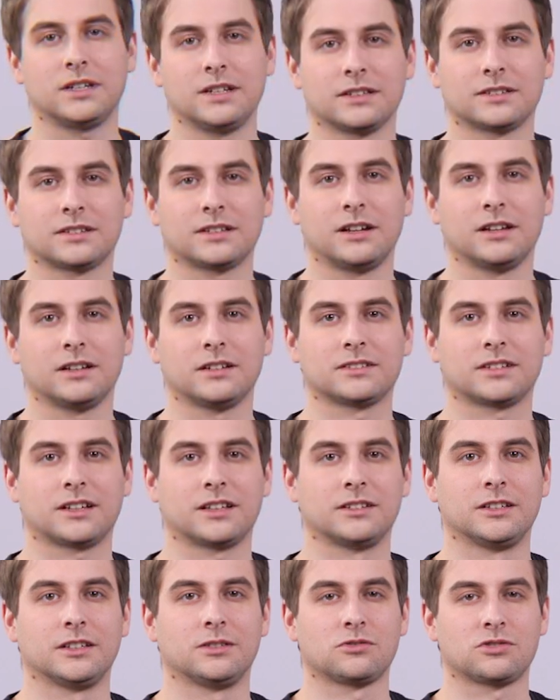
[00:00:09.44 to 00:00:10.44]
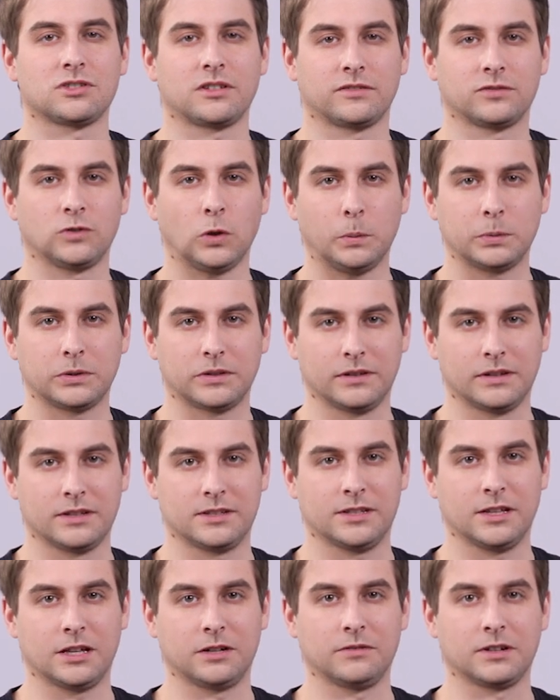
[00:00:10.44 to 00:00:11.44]
если СХД нужна в собственной
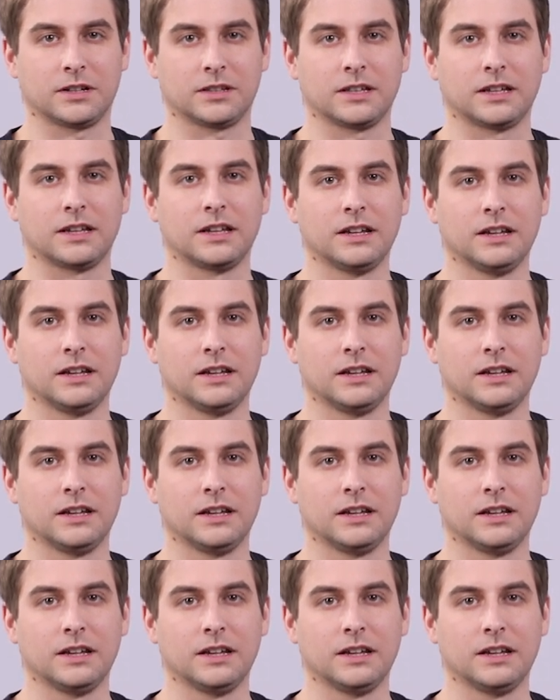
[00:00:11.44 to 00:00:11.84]
серверной?